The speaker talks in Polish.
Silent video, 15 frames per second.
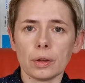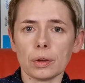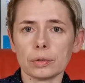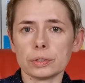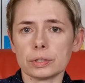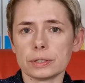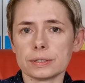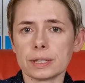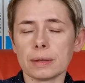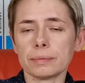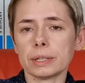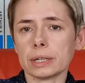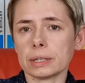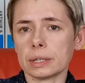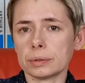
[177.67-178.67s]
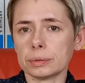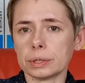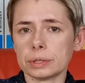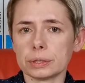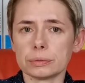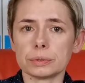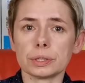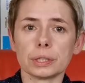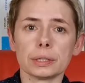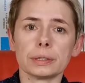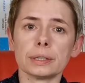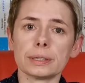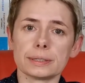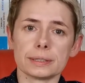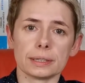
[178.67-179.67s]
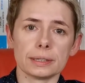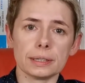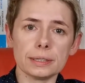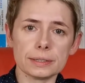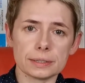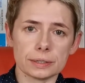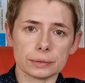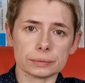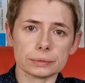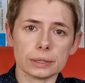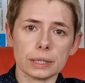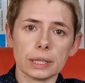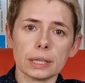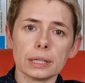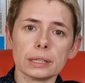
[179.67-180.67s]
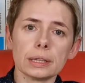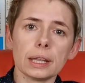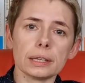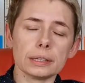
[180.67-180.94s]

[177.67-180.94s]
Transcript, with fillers: Choć sam deklaruje się, że jest ateistą, dla